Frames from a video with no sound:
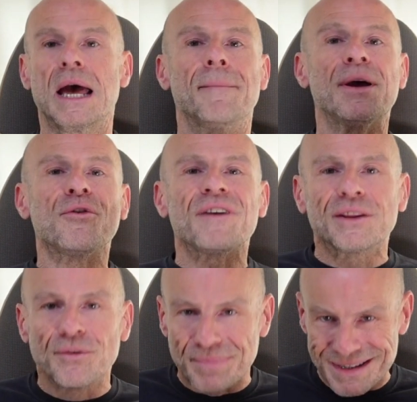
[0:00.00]
Mais le fait
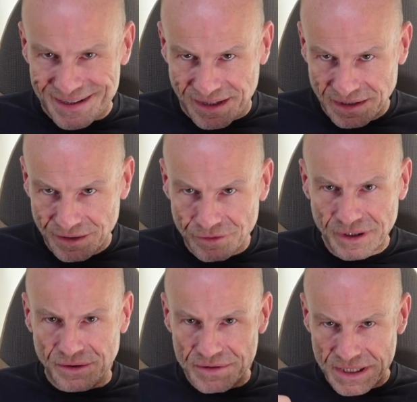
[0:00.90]
de ne pas être à niveau
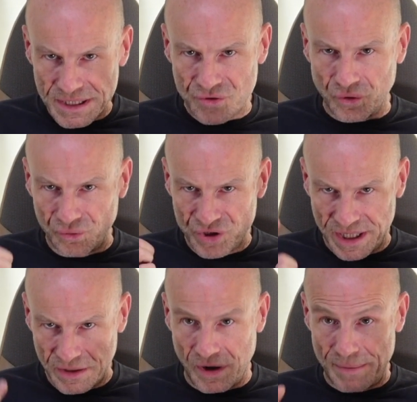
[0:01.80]
est aussi et surtout
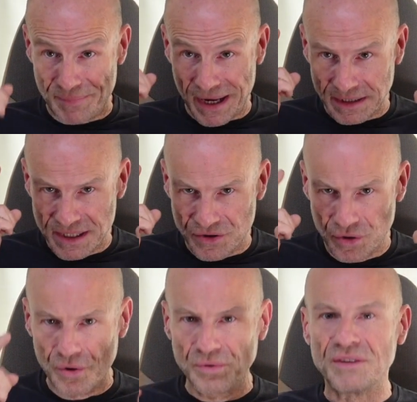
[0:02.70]
gênant et
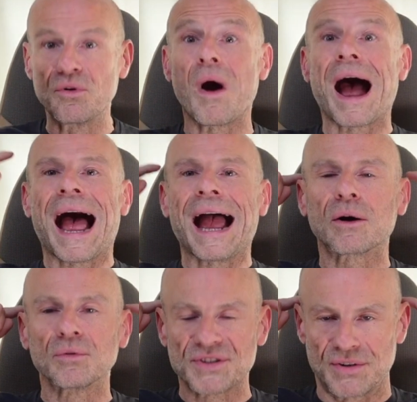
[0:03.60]
pernicieux au niveau
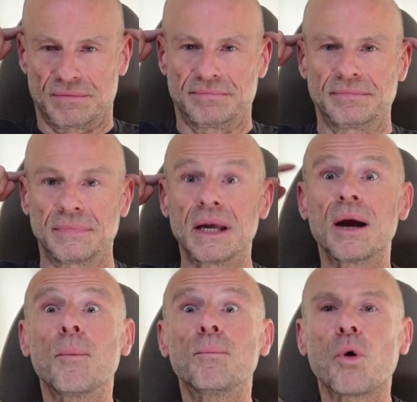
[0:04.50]
inconscient.
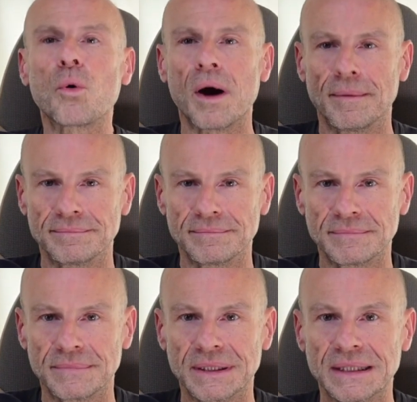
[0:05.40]
Pourquoi
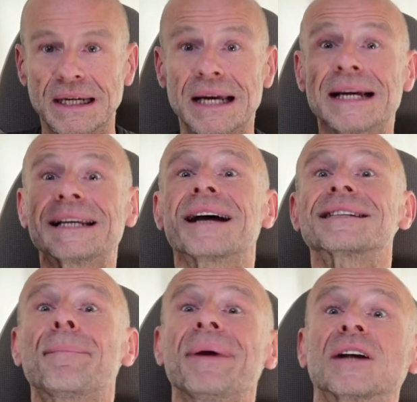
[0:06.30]
Car
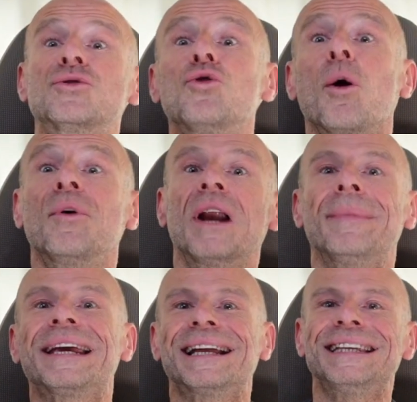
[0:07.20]
ça perturbe la
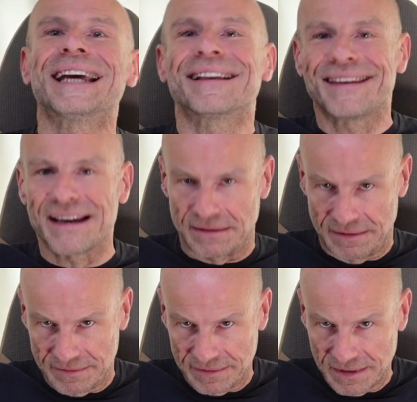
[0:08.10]
mécanique interne.